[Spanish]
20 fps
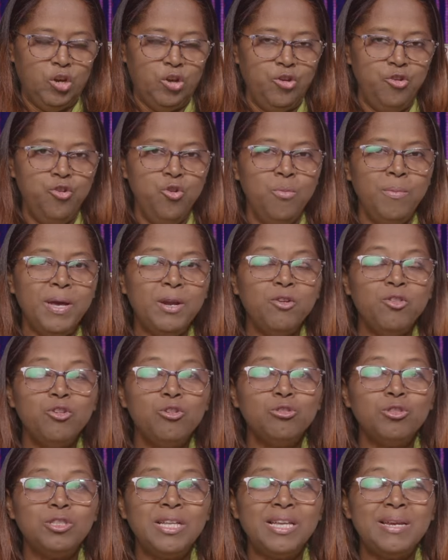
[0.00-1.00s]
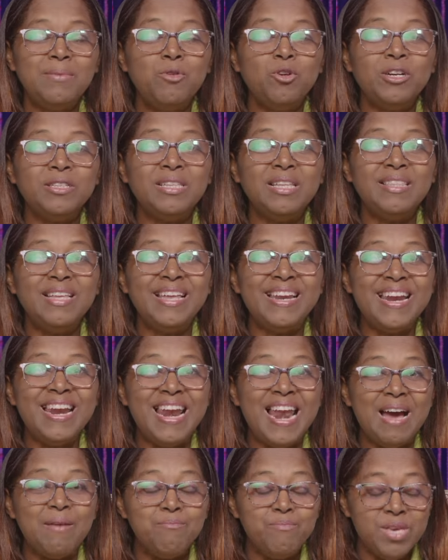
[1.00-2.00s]
Número dos, tenemos que tener
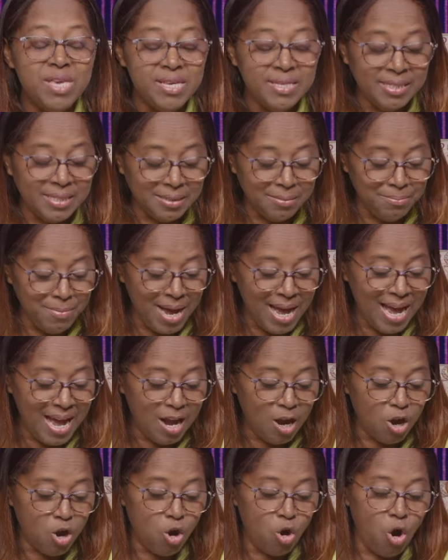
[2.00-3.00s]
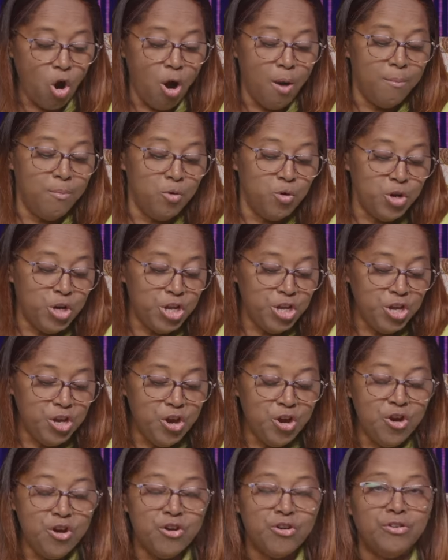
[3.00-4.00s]
la misma
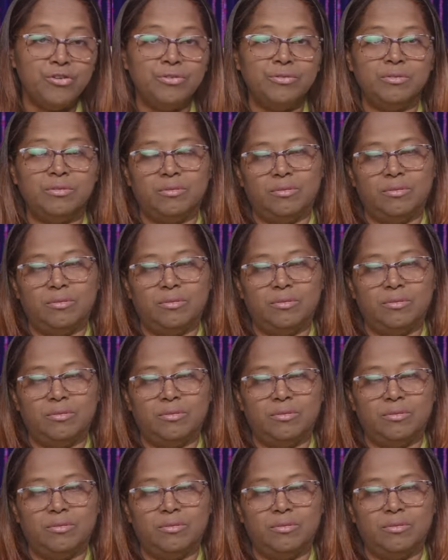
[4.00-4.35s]
comunión.